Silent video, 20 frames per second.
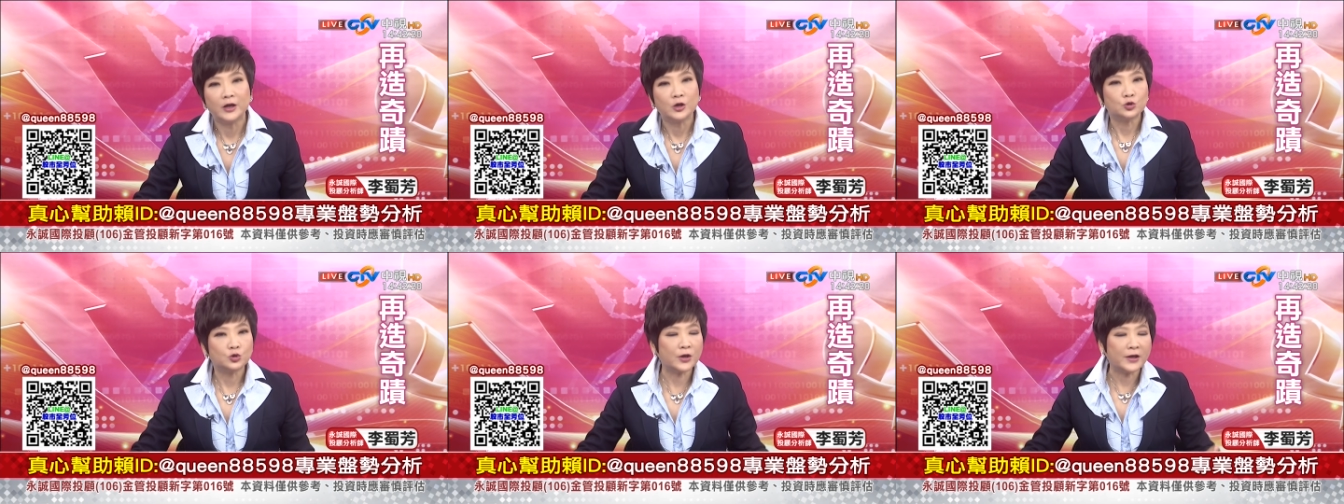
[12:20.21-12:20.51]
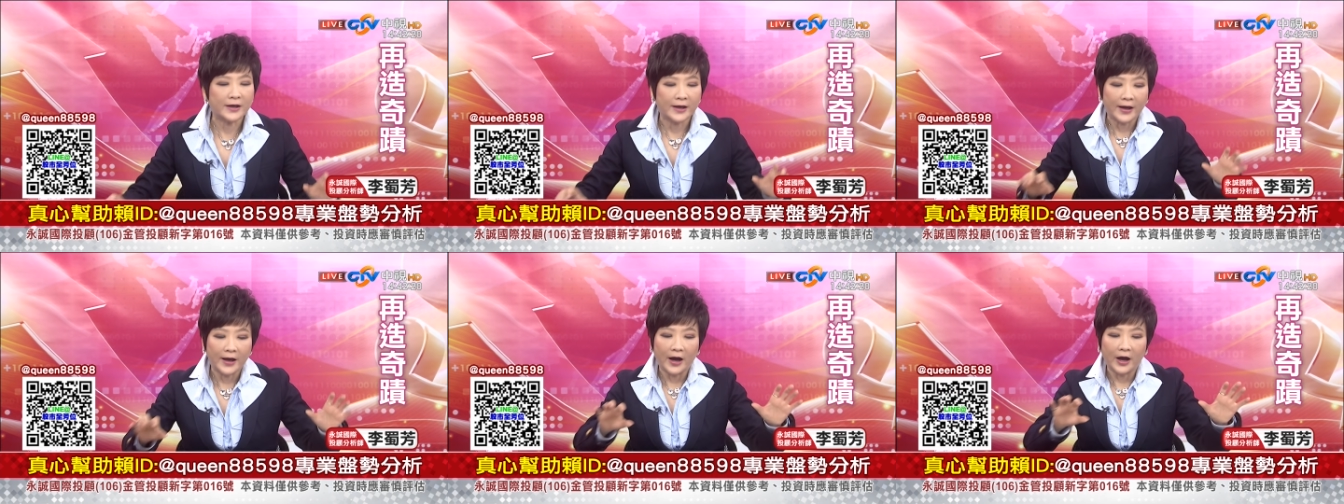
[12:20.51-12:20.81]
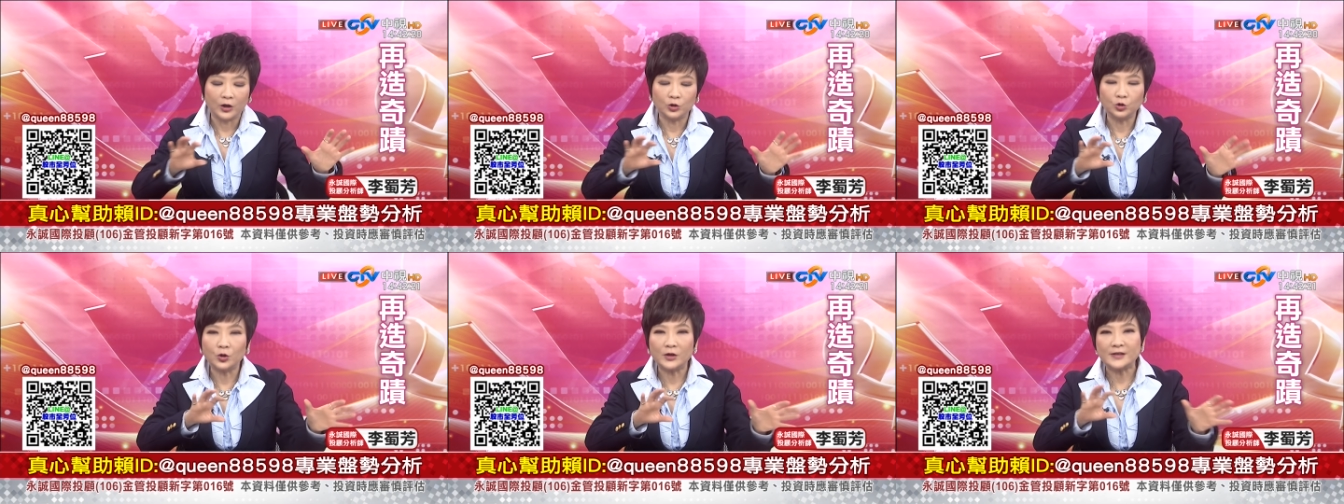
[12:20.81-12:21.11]
所以
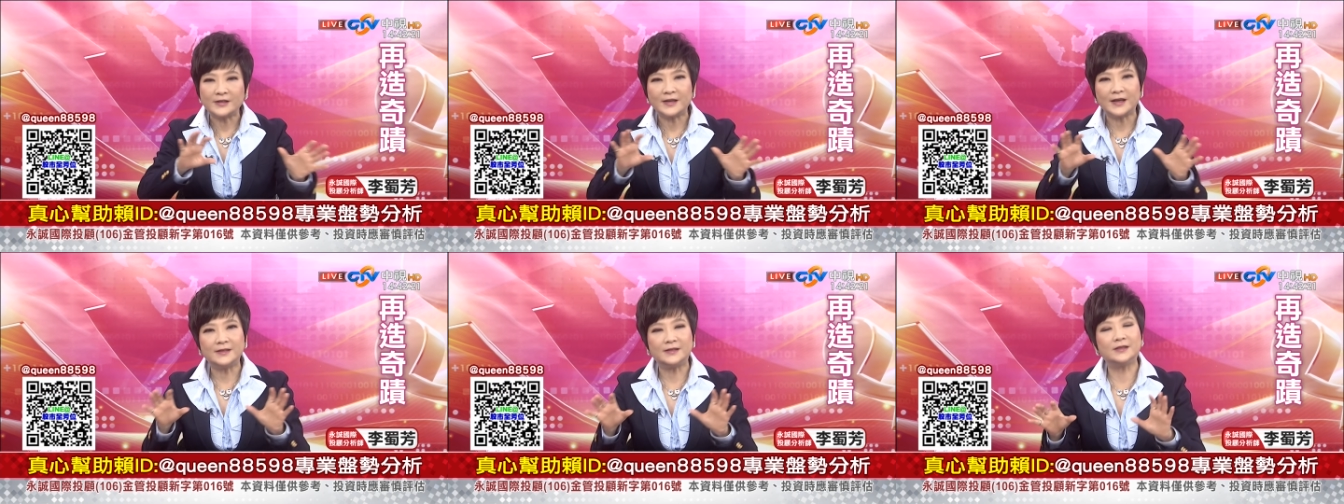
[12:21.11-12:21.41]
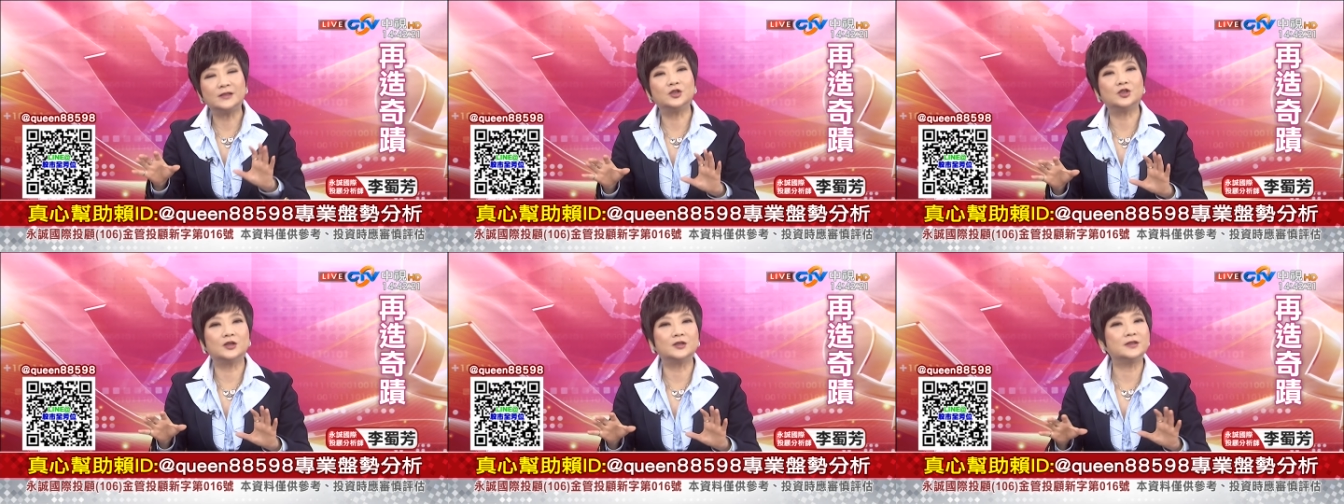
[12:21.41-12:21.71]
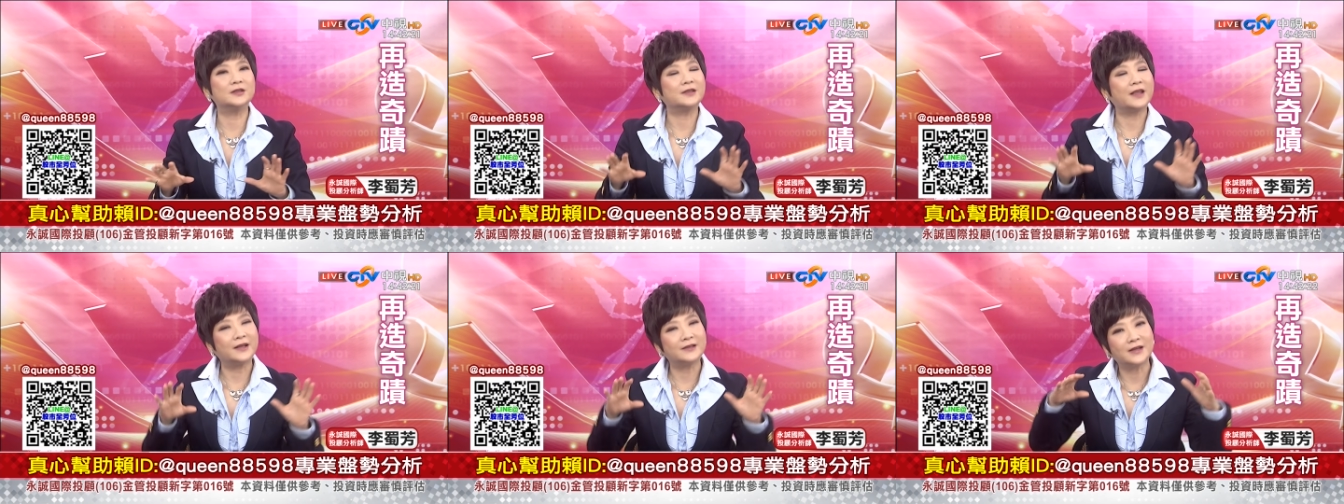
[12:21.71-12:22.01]
很多现金增
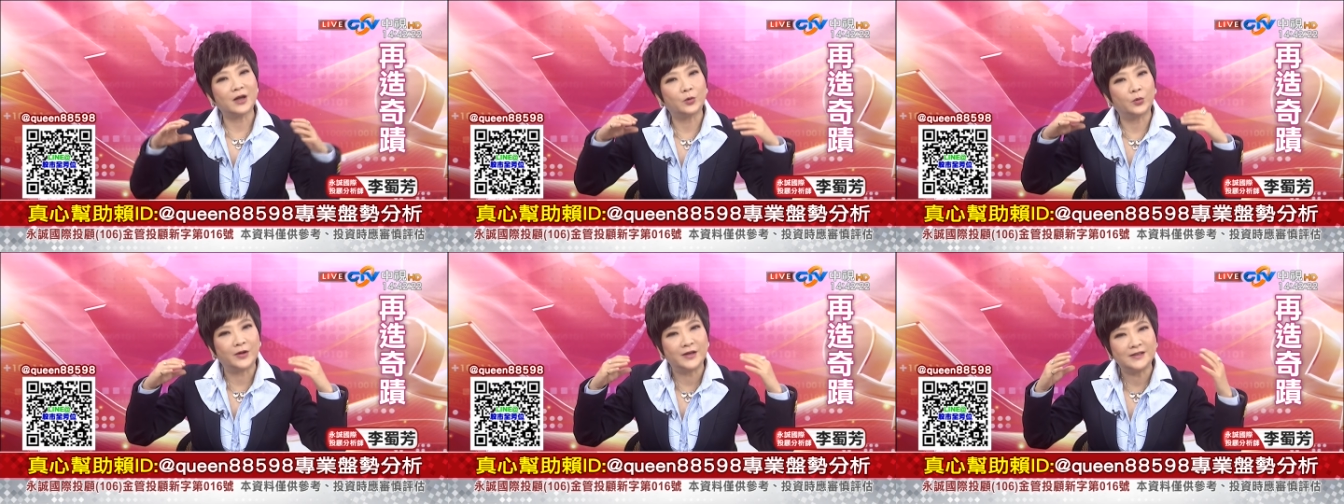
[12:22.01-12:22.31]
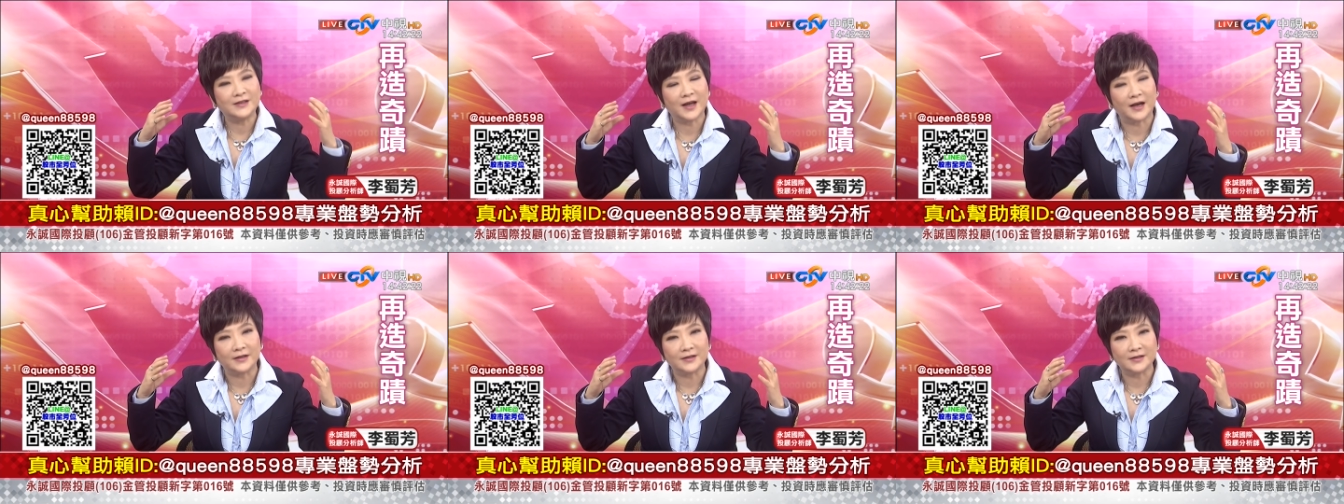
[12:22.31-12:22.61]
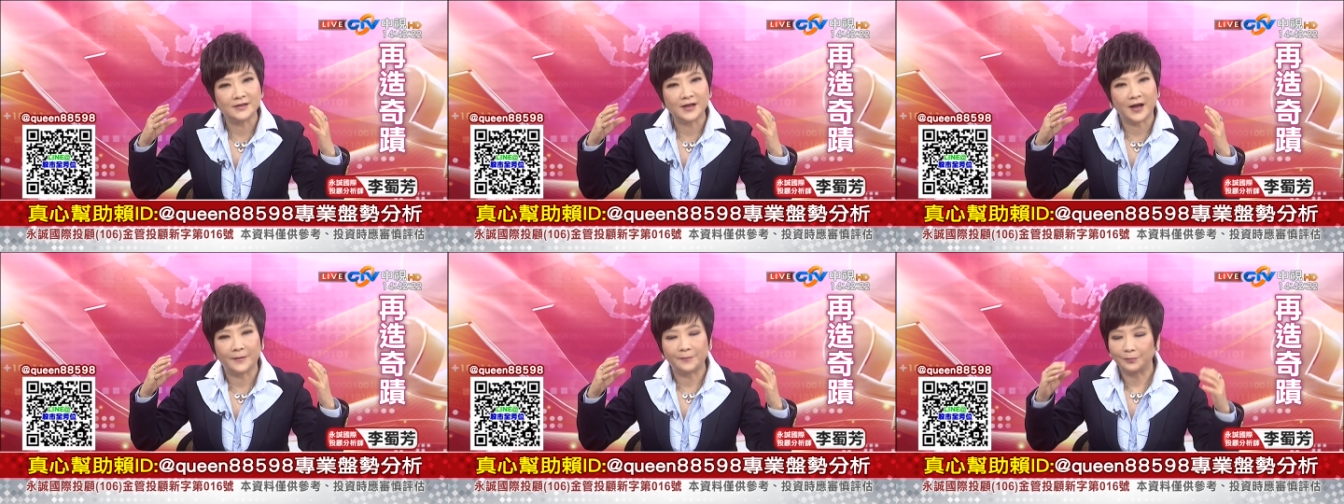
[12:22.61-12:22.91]
值，大家回想一
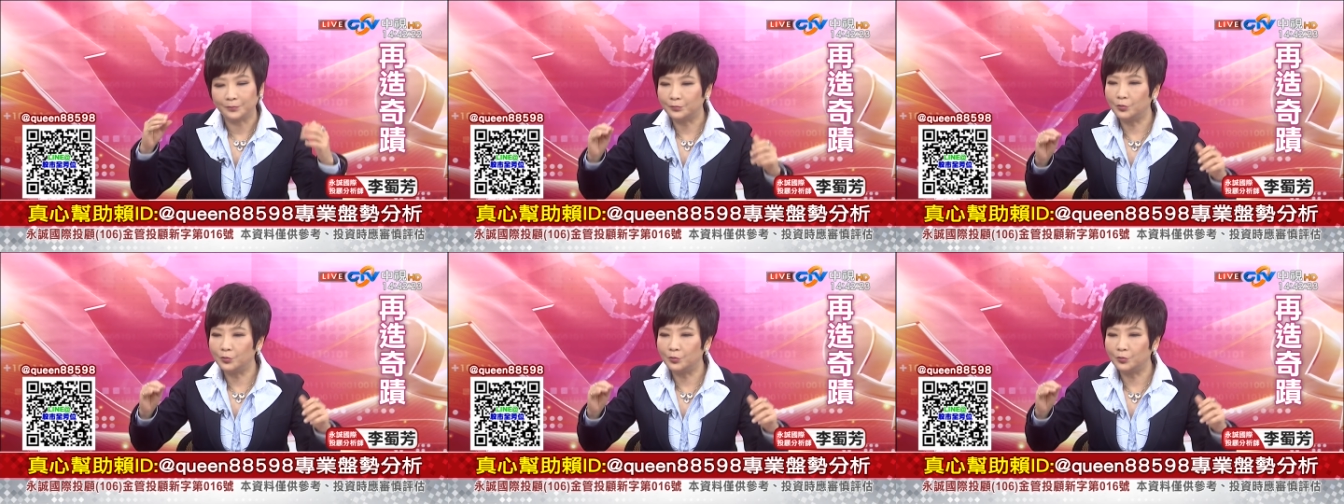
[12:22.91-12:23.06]
下，